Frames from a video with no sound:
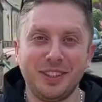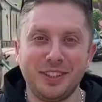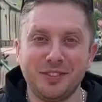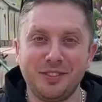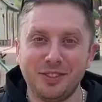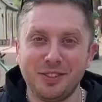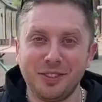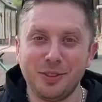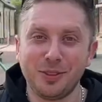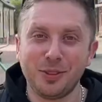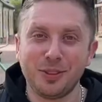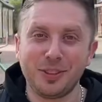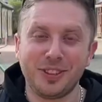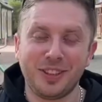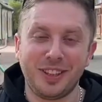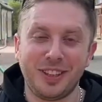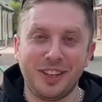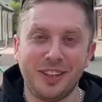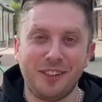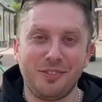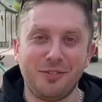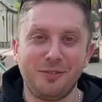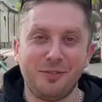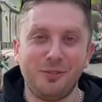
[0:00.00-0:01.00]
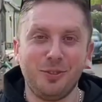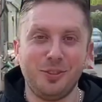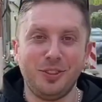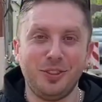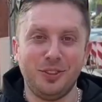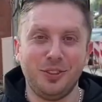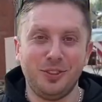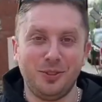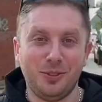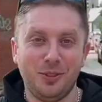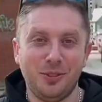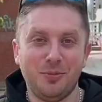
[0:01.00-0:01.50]
этот видос и
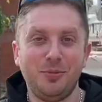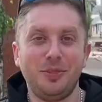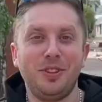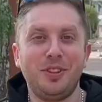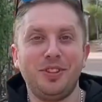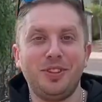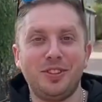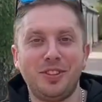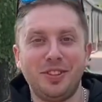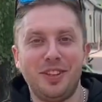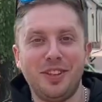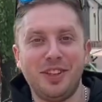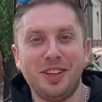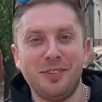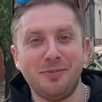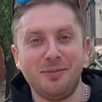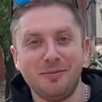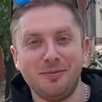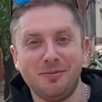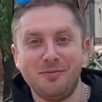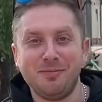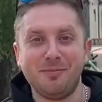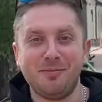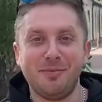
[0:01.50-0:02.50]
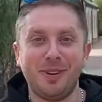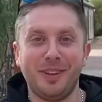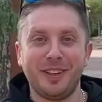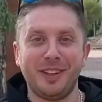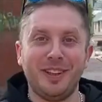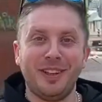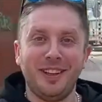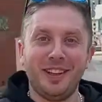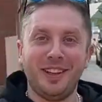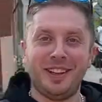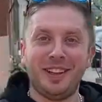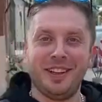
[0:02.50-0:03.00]
кайфуйте. Ну а мы начинаем.
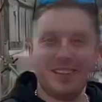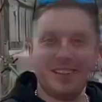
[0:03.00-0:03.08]
Погнали!